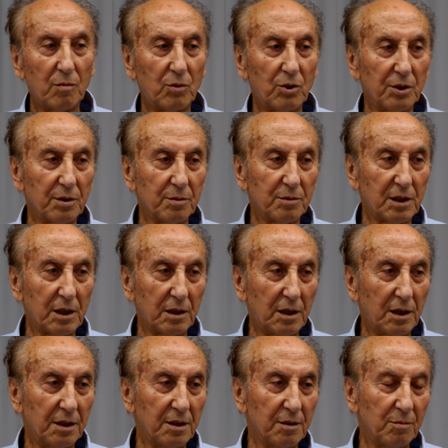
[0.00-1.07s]
Moim
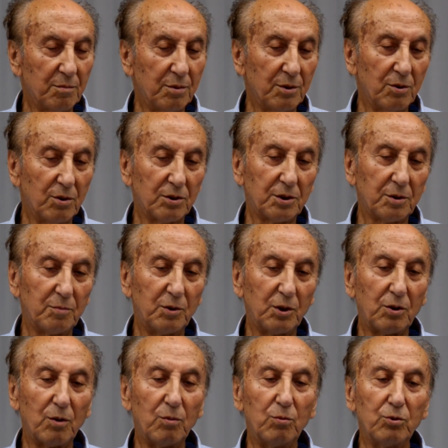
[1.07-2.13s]
zadaniem było, żeby
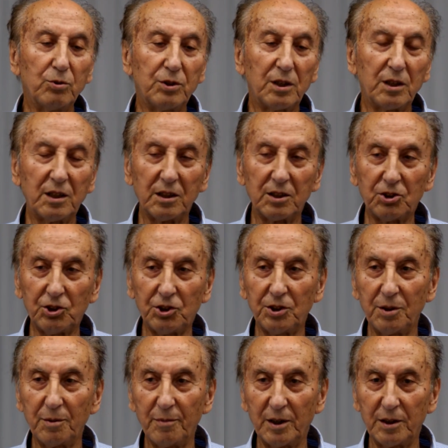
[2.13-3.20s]
tą muzykę
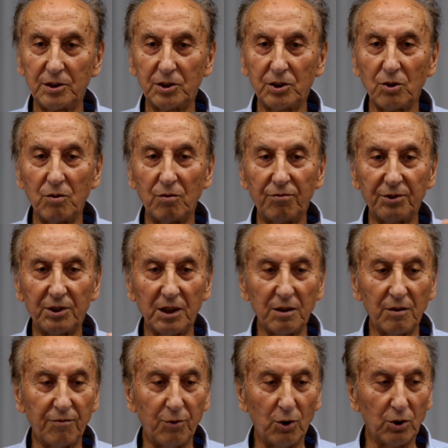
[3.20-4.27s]
trzymać, tą,
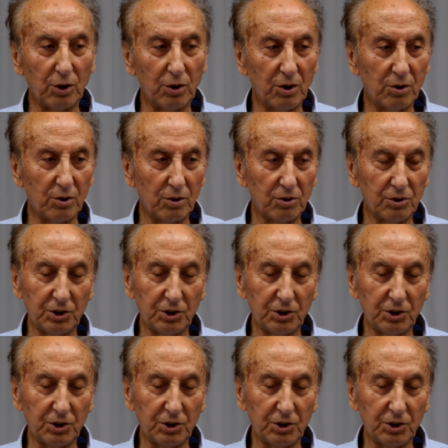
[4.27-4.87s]
ten folklor